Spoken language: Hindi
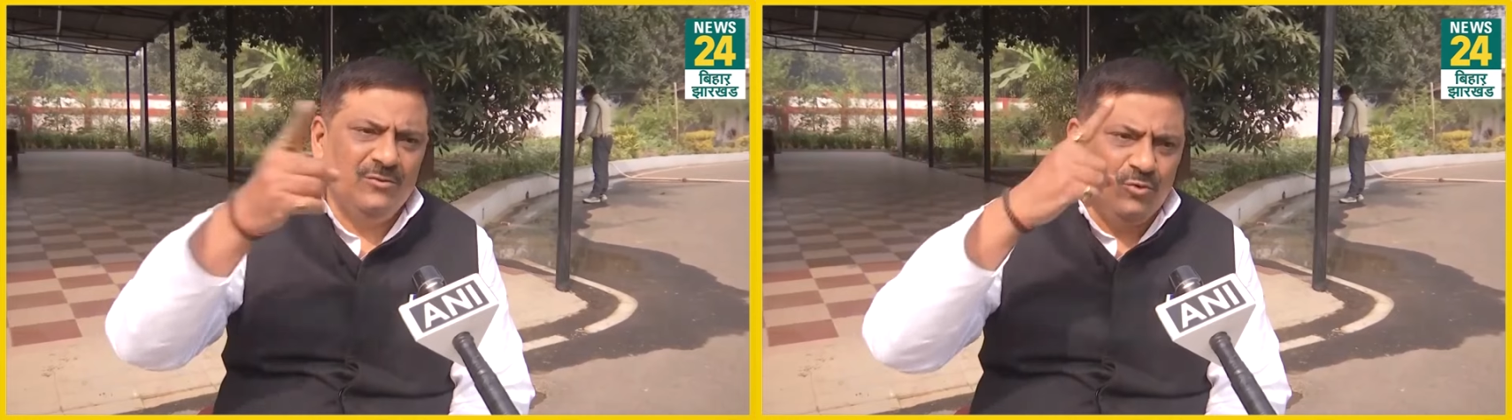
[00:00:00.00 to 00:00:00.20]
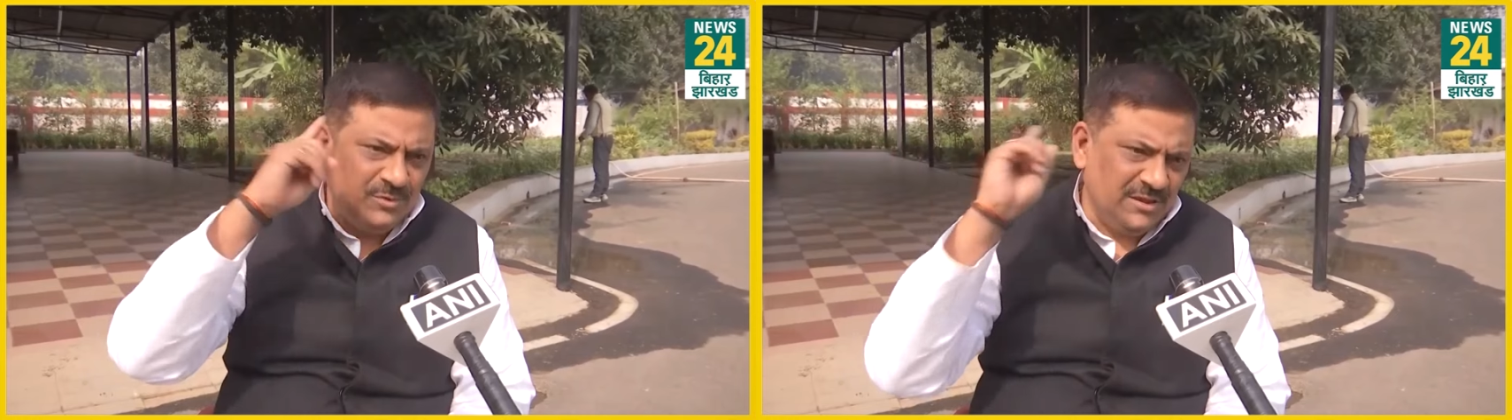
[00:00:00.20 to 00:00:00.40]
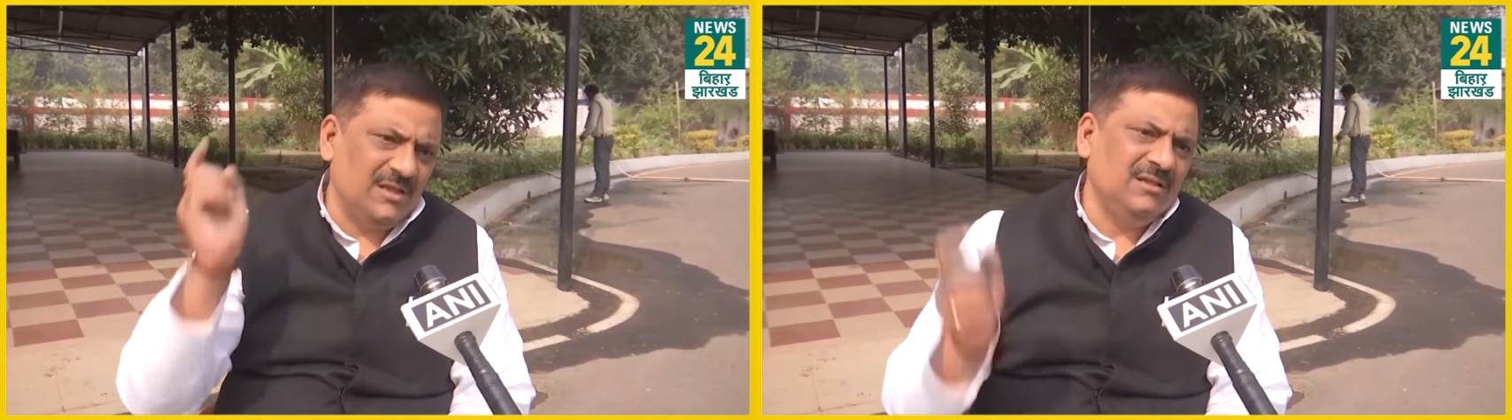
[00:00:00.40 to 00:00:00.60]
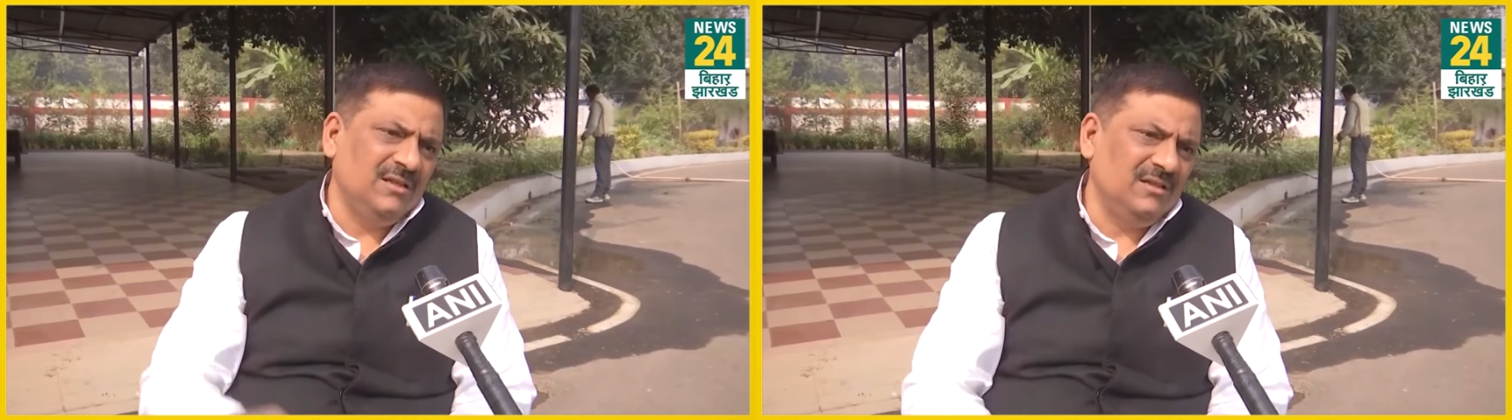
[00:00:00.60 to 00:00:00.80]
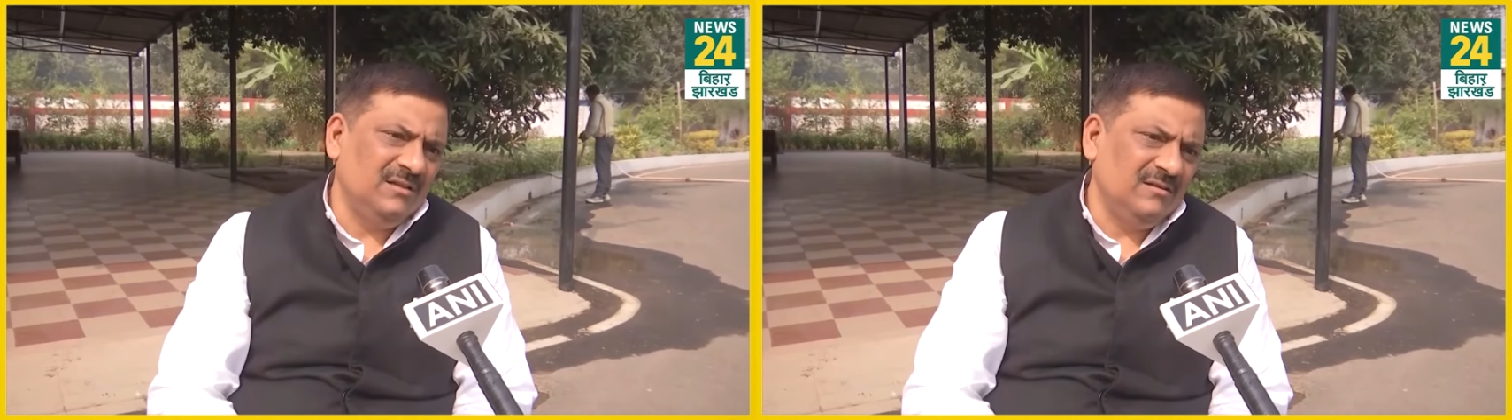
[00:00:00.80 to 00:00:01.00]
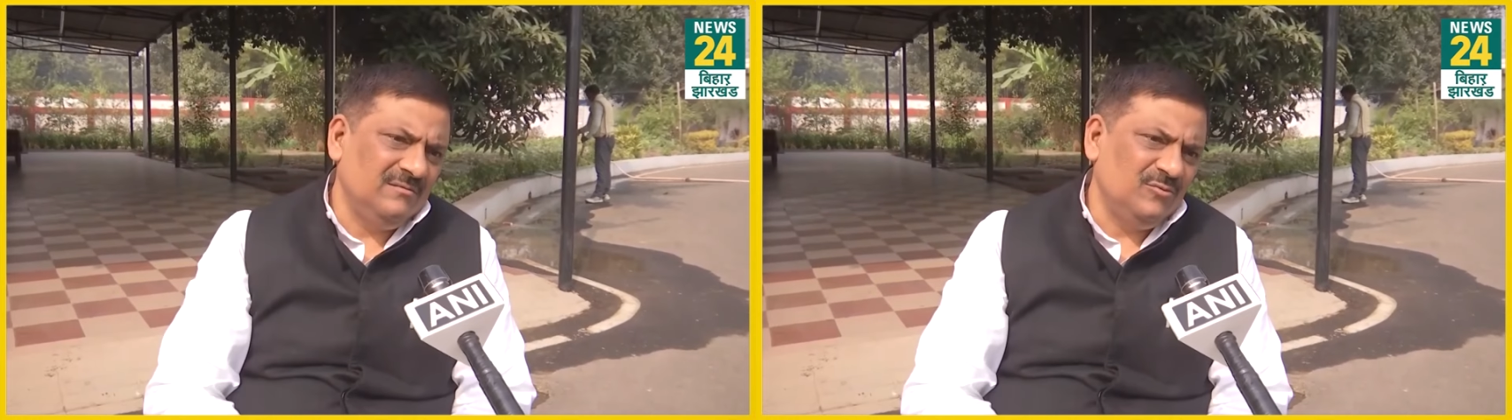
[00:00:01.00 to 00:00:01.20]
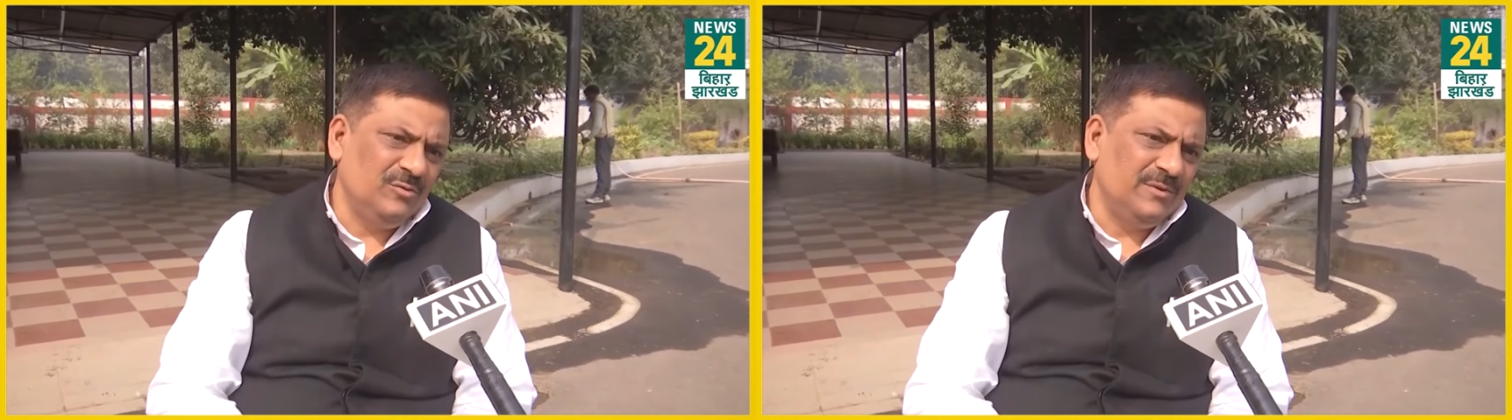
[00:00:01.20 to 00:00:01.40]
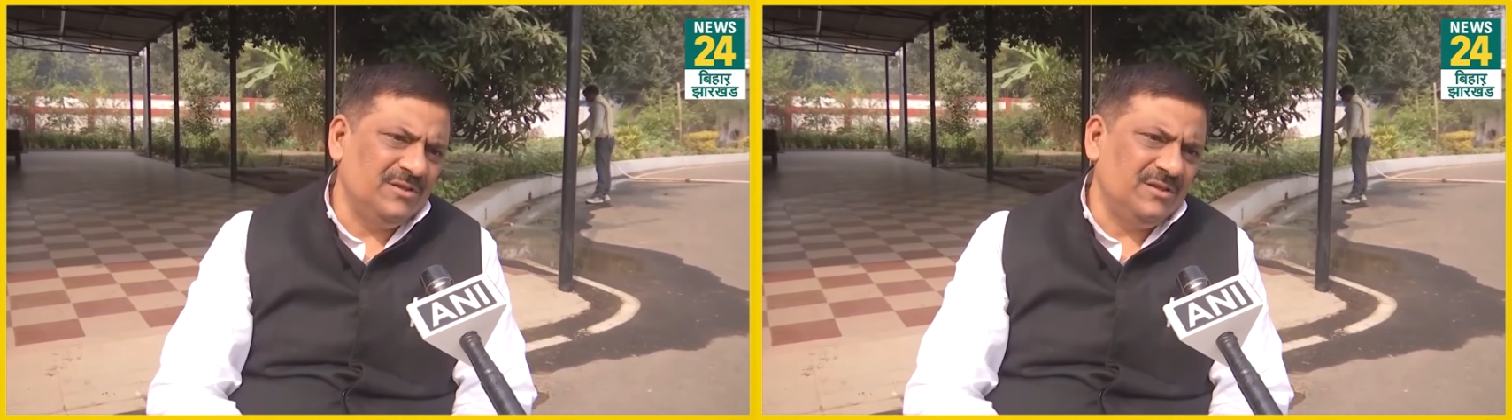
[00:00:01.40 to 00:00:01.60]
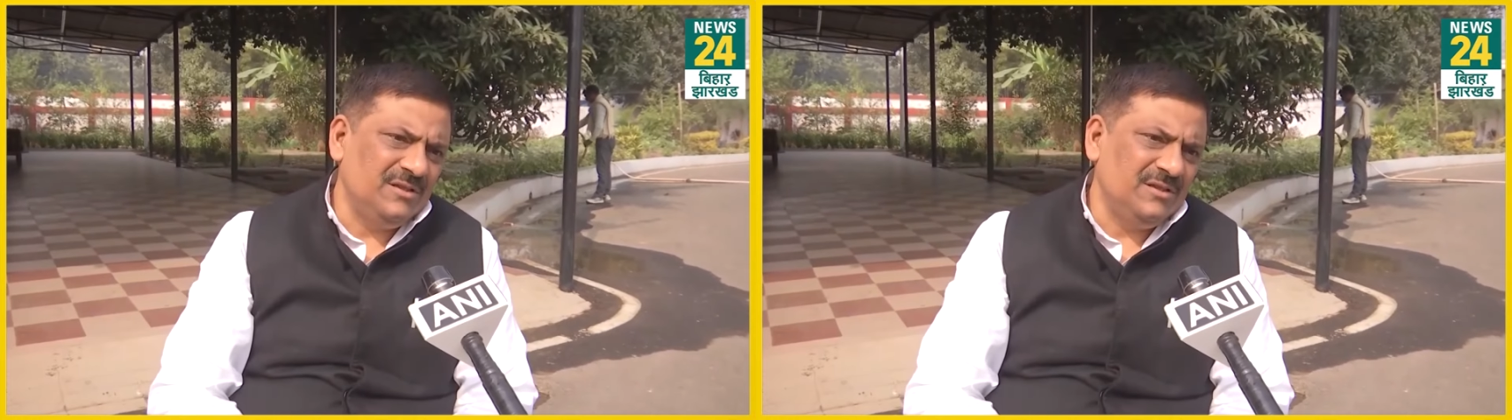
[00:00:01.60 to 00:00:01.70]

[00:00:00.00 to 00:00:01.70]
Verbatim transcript: में घूमते रहते ही मुख्यमंत्री